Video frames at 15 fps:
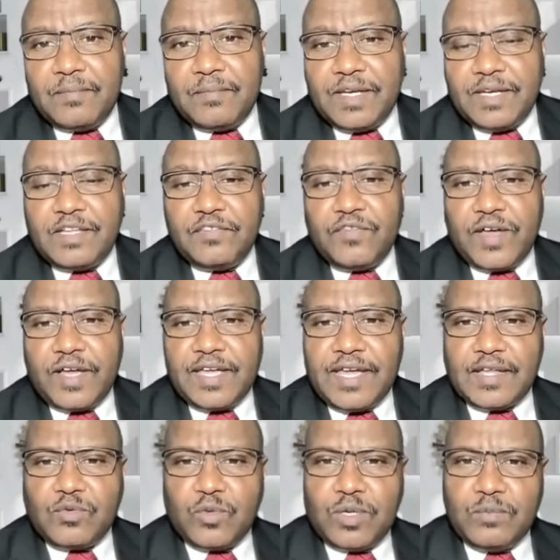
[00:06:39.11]

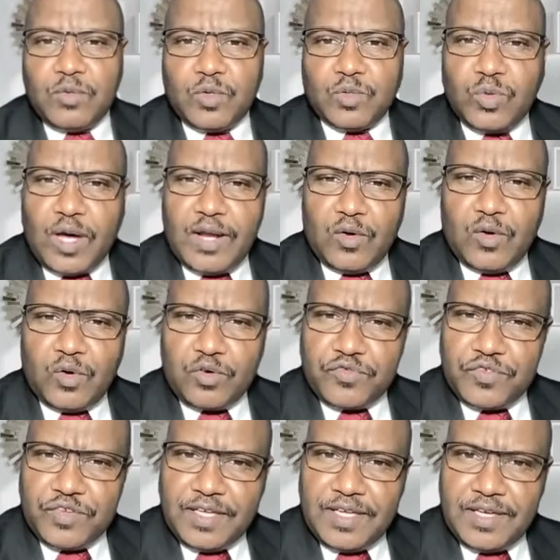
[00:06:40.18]
بالاتفاقيات والموضوع
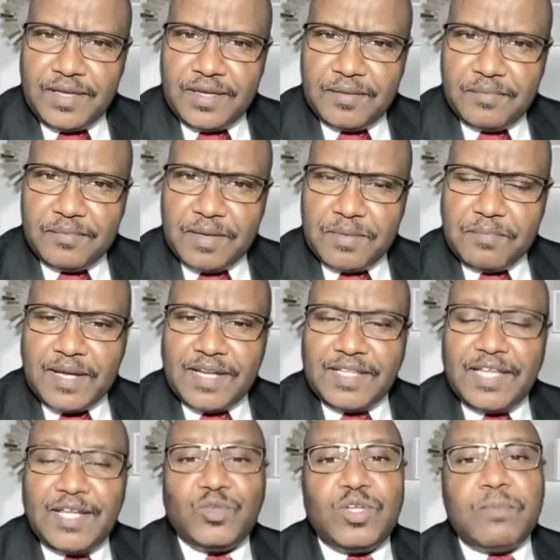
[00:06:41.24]
العرفي بين
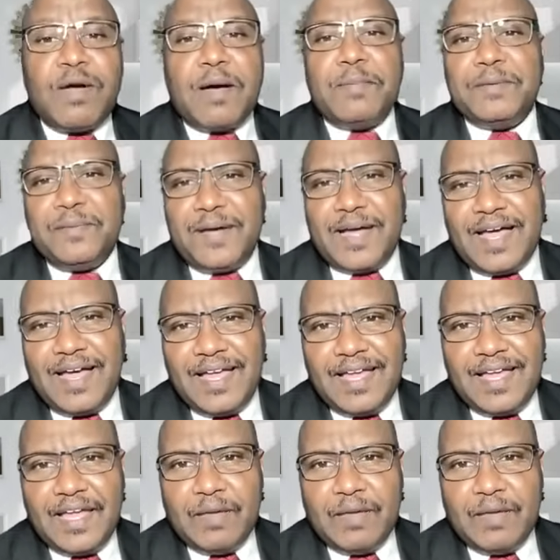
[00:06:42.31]
بلدين وده ما بيبقى